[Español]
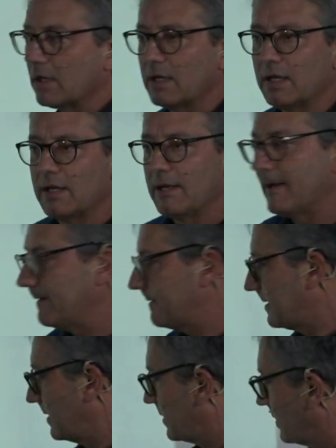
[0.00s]
Eh,
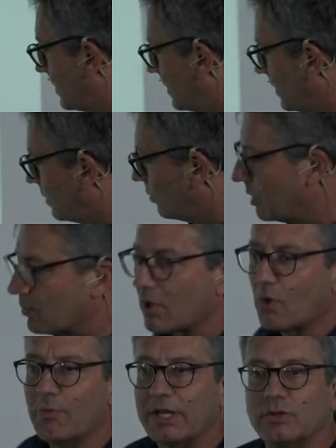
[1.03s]
se, distribuye con un
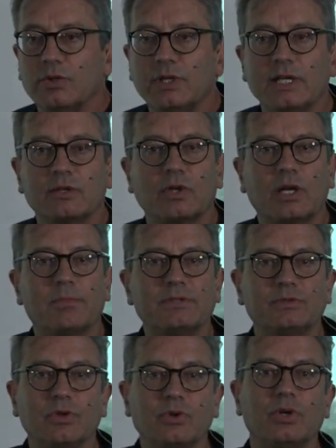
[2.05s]
aumento directo a las
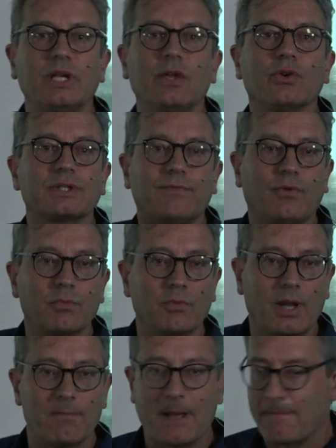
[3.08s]
pensiones y hay otras
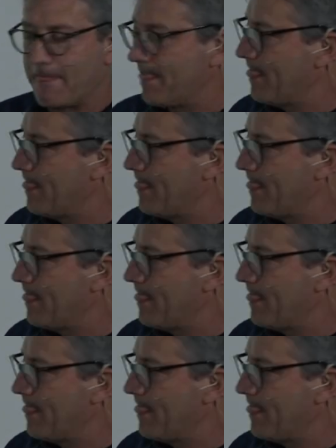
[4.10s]
fórmulas más.